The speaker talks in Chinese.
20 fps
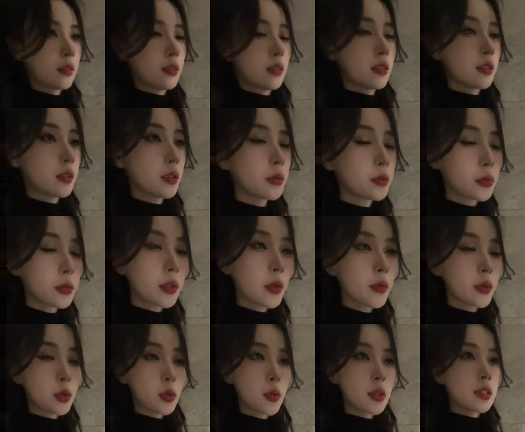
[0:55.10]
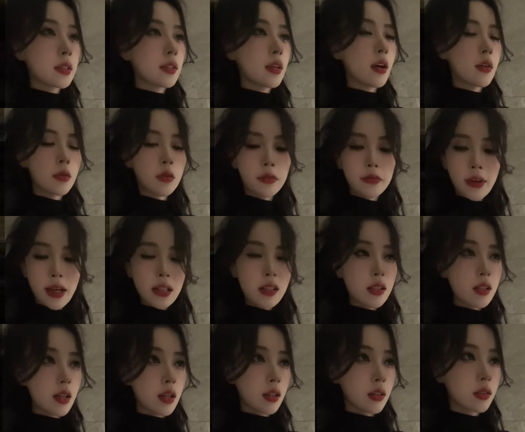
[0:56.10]
以后就给我坐着尿，给我发
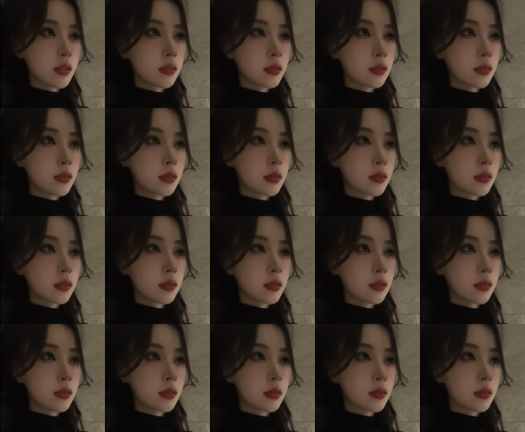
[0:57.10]
誓。